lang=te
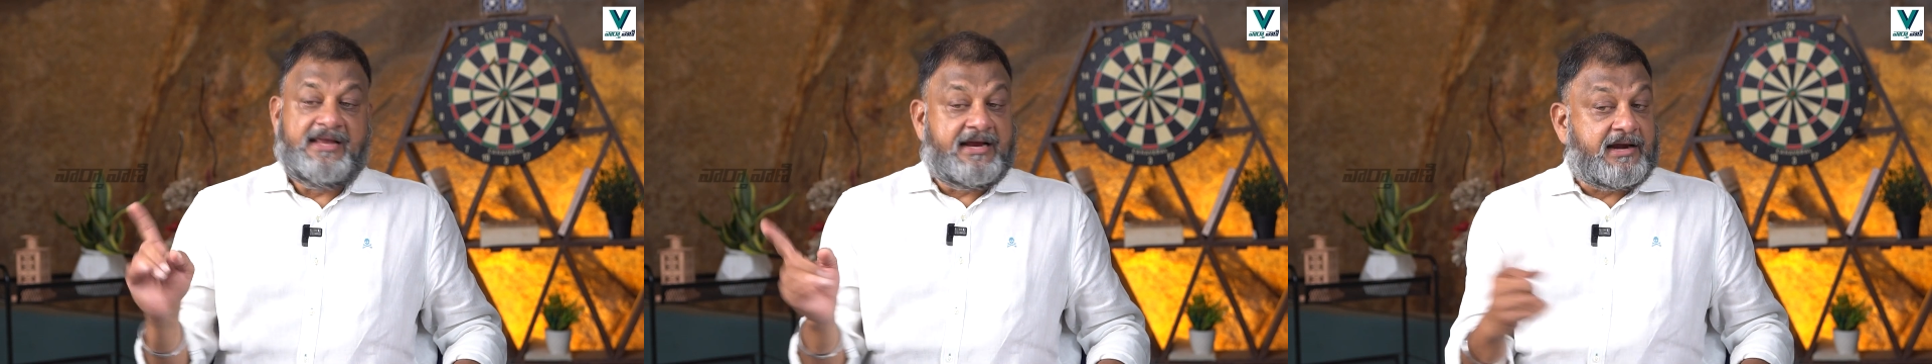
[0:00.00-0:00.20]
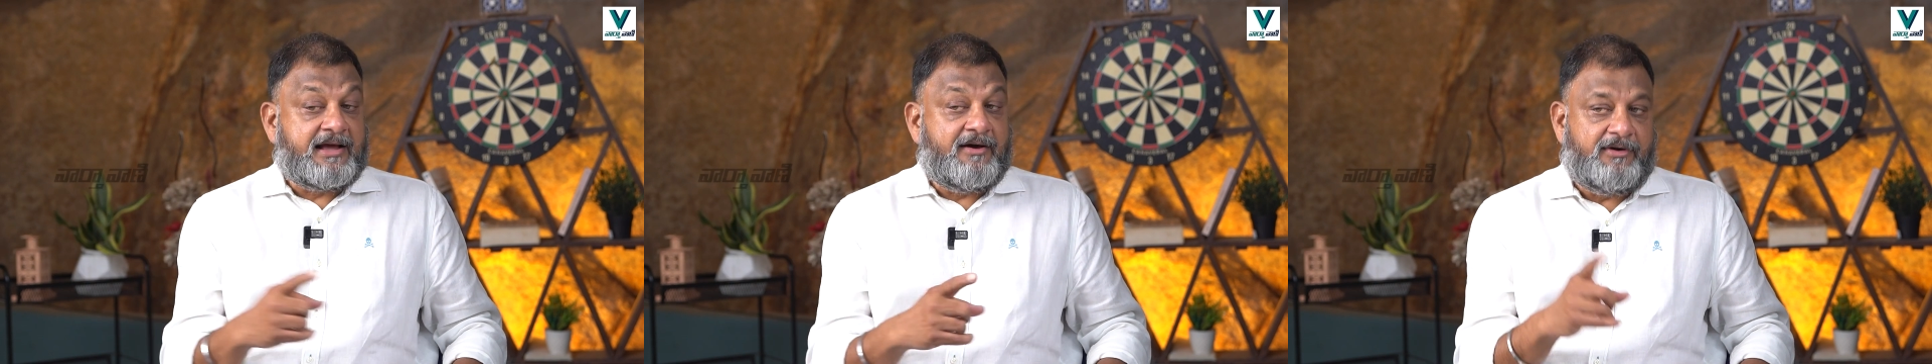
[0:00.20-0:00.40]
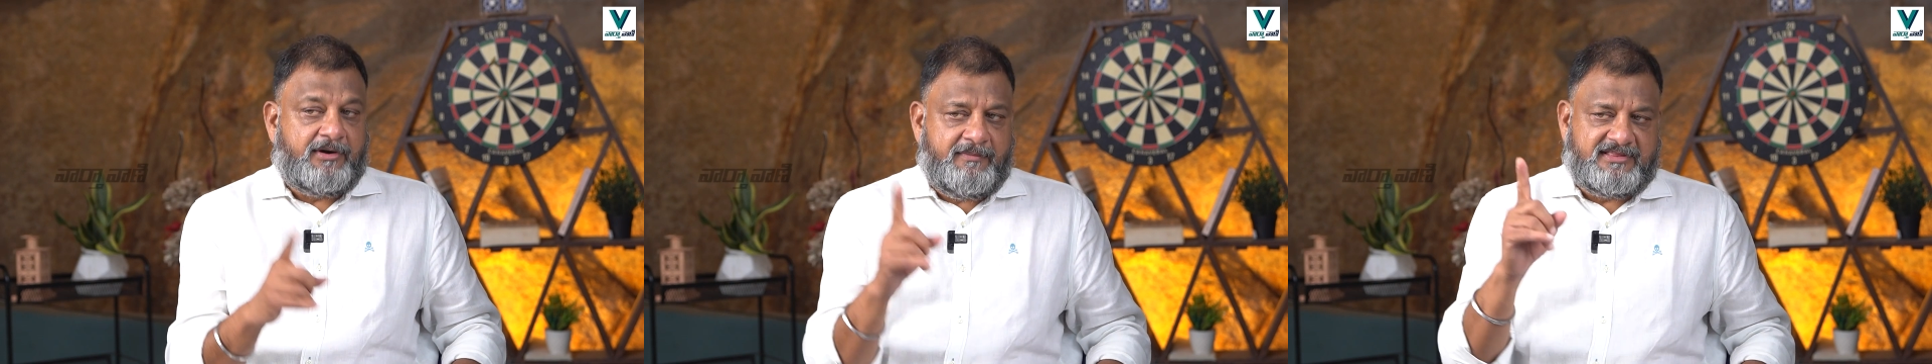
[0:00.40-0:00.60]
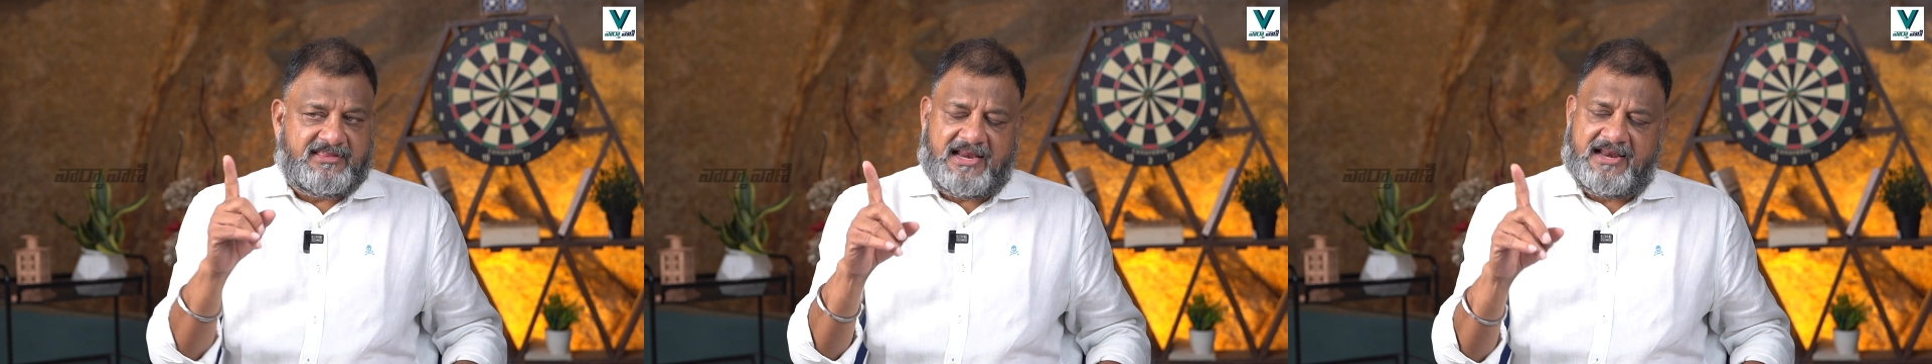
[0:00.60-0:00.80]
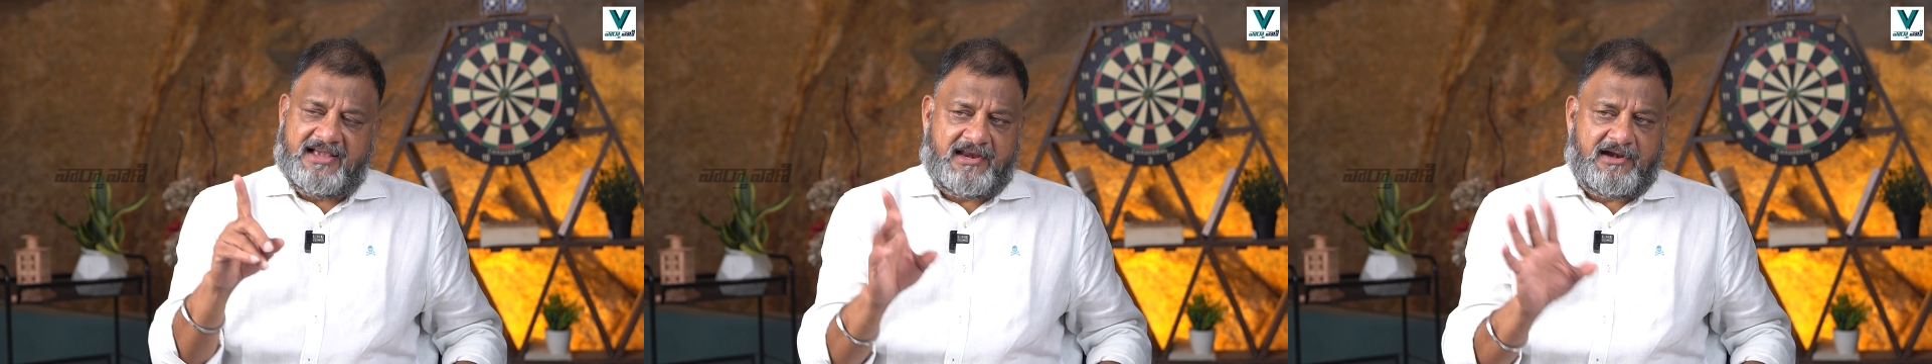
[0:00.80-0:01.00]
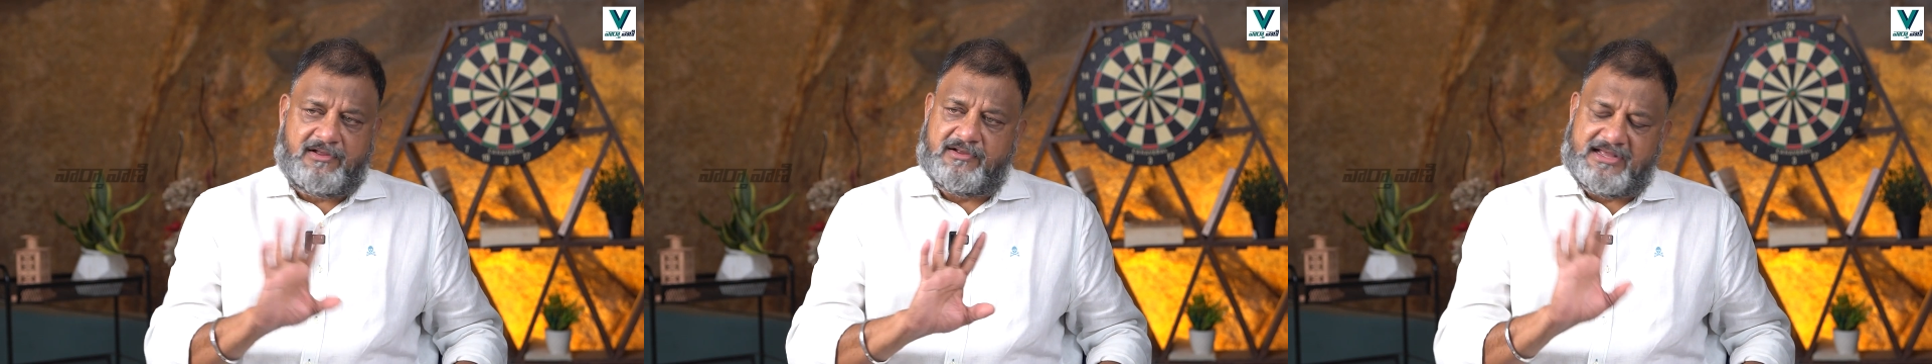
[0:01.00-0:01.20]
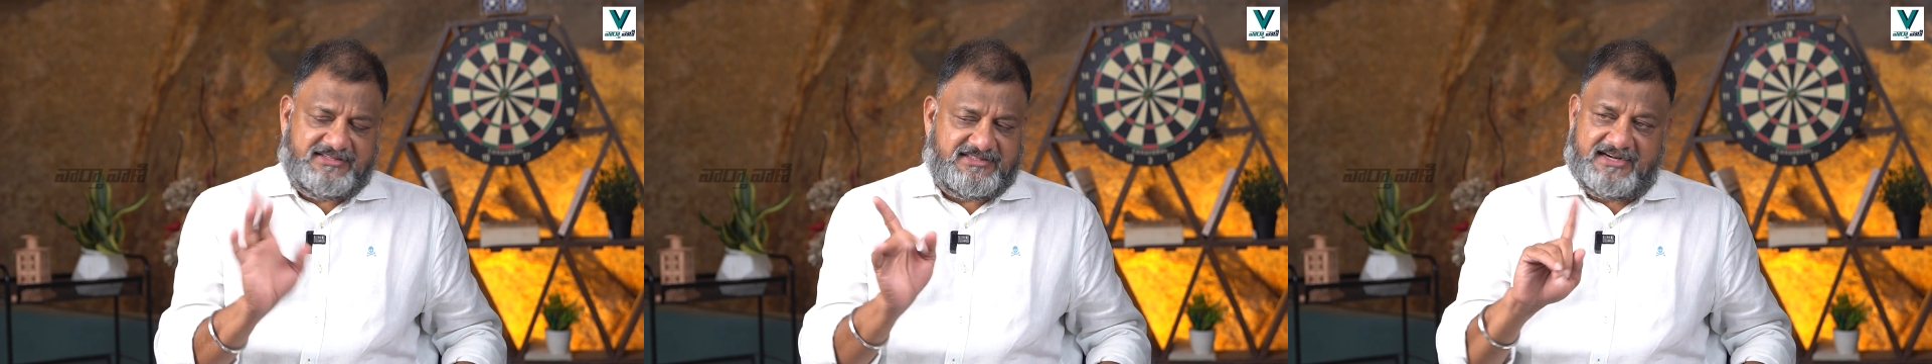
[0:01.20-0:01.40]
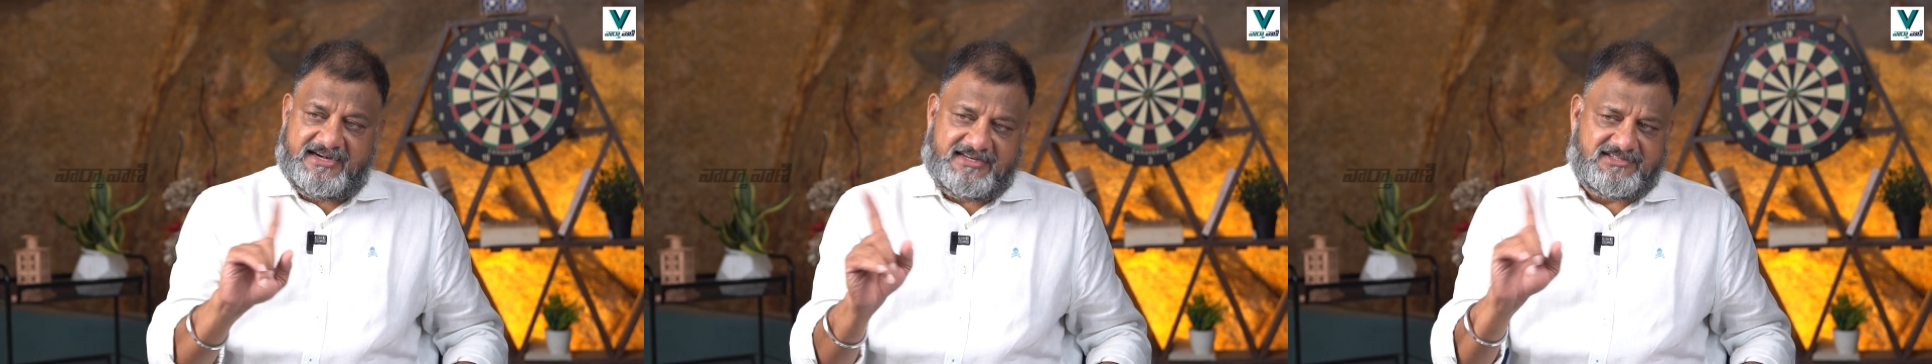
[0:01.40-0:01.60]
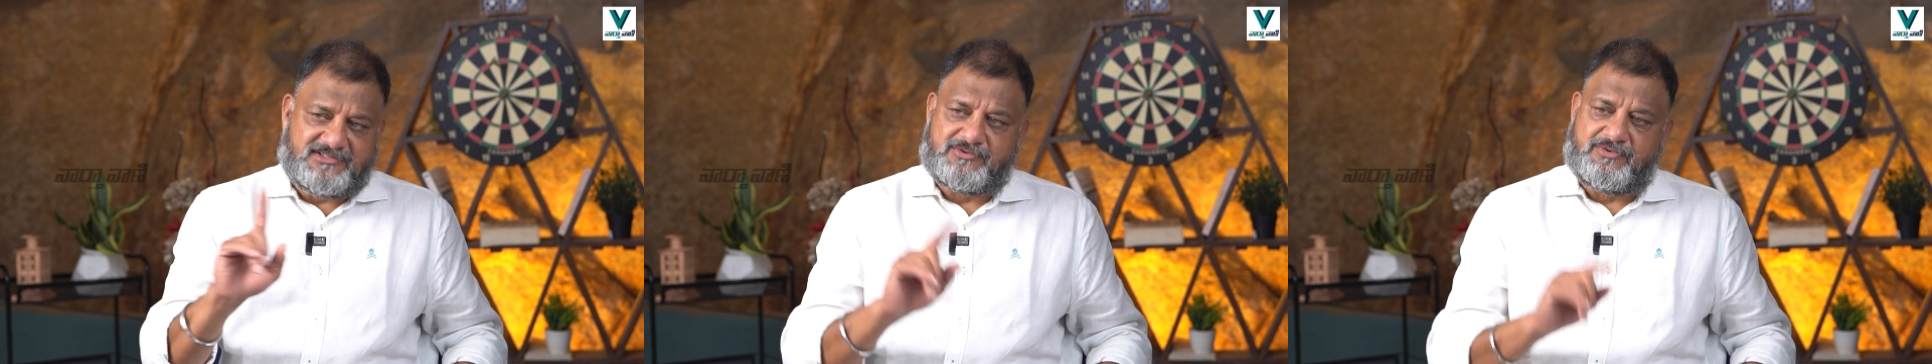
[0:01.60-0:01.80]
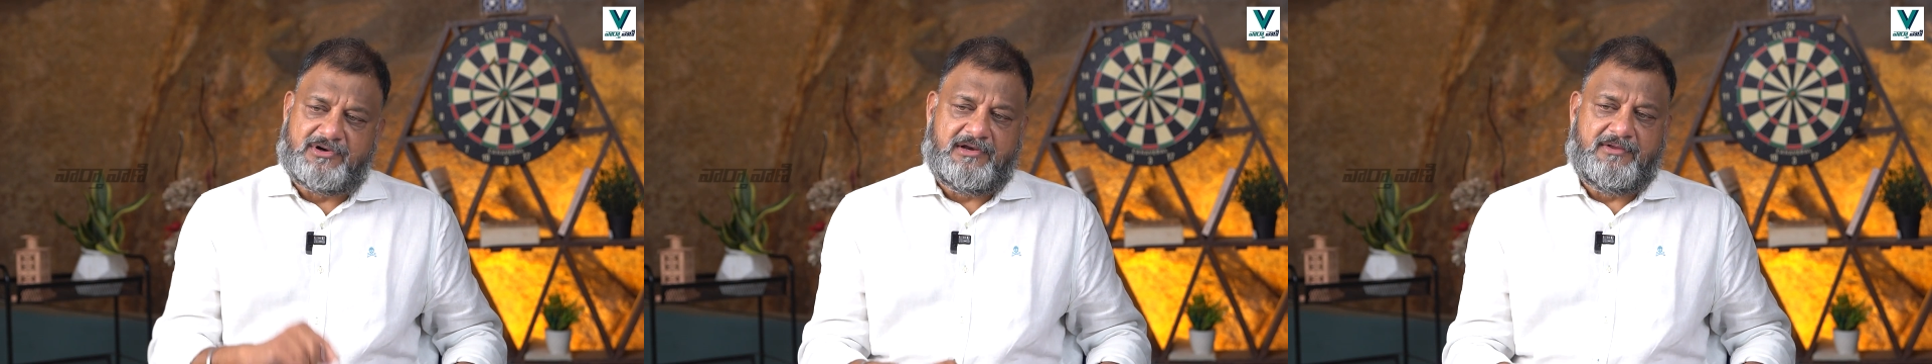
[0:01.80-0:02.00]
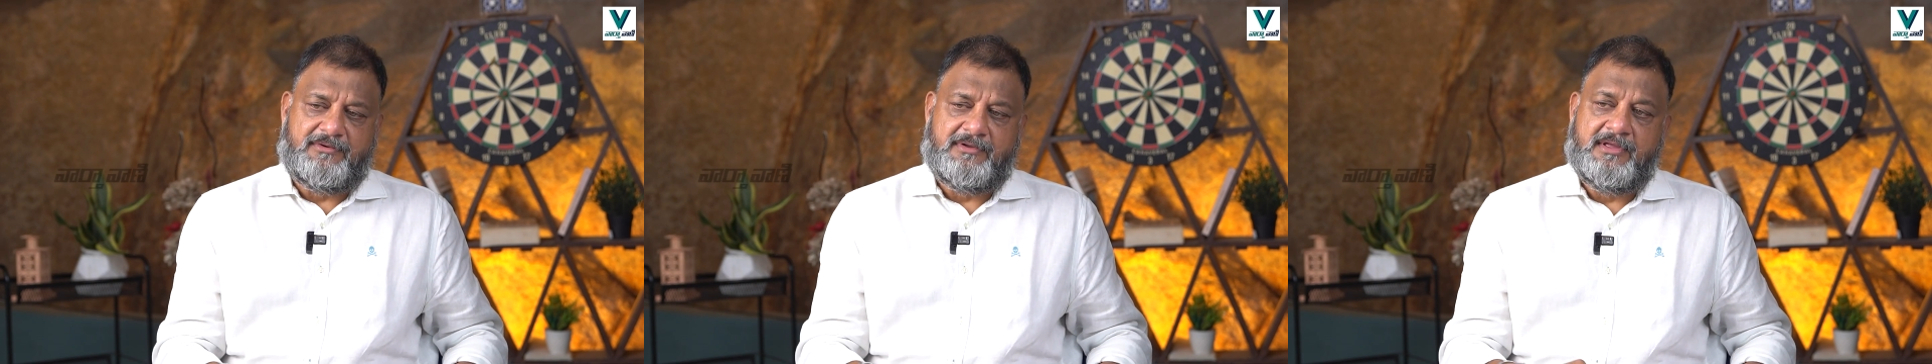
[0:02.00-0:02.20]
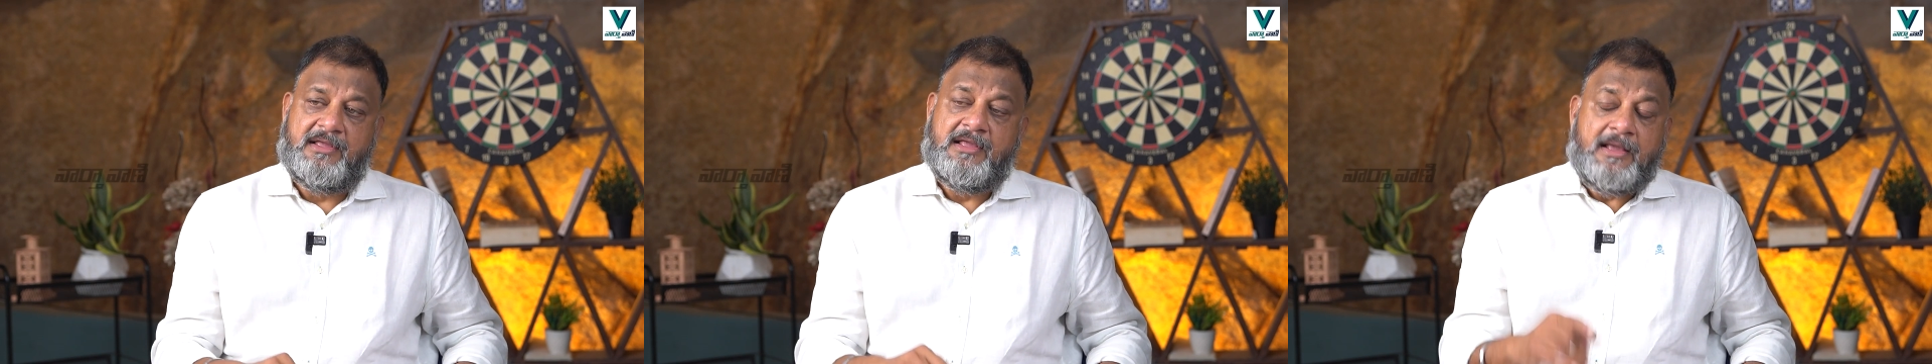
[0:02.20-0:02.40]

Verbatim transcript: ఇక్కడ కావాలంటే మీరు తెలంగాణలో కన్సిడరేషన్స్ కూడా లేవు